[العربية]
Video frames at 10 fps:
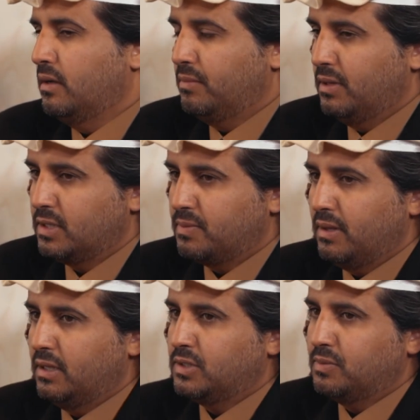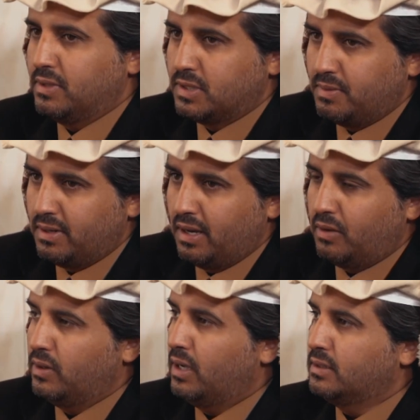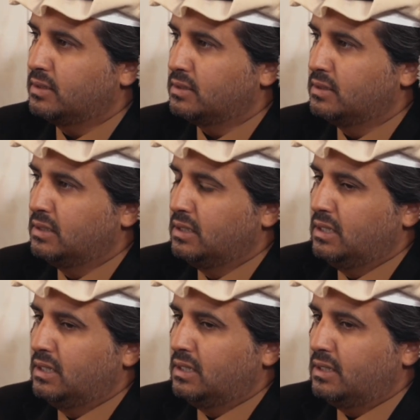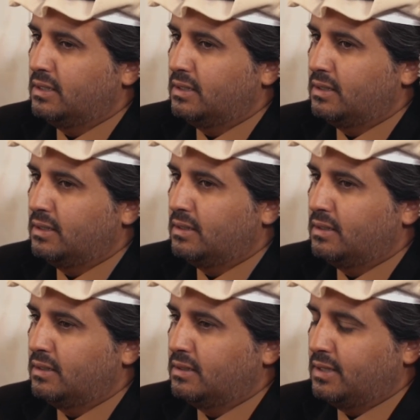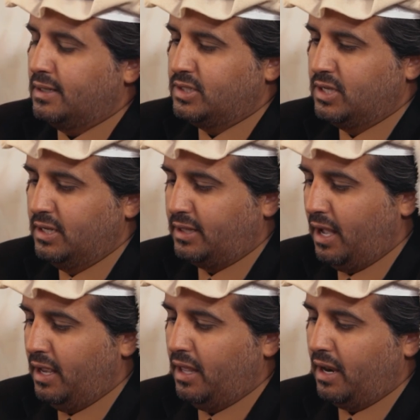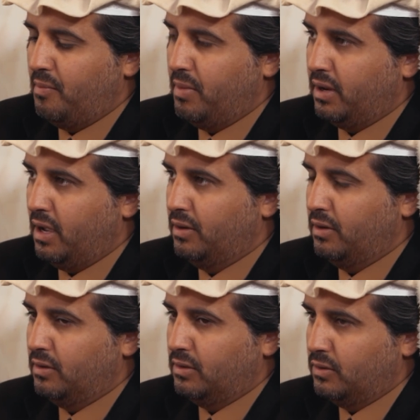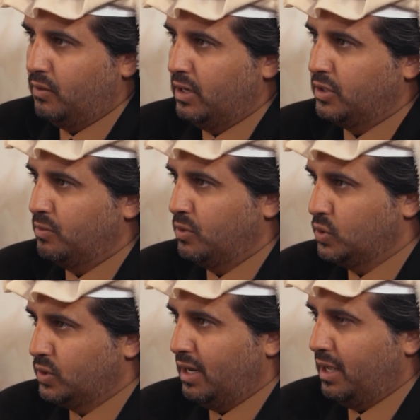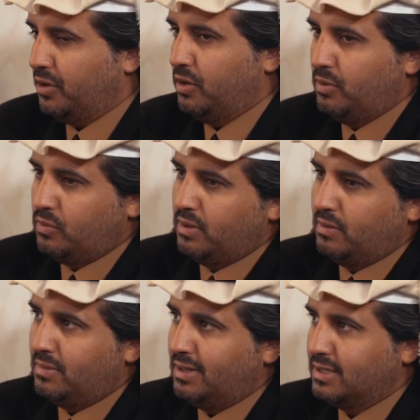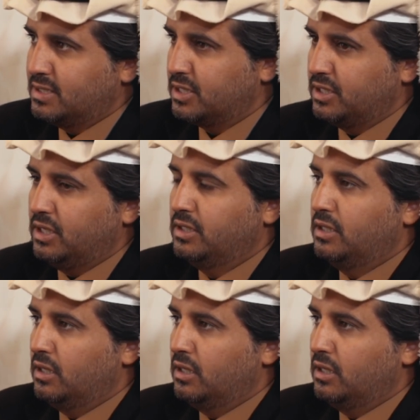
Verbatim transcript: بالنسبه ليش بالنسبه للاولاد آه، يعني شو اللي تغير لما كان آه، والدهم موجود الله يرحمه ولما صرتي انت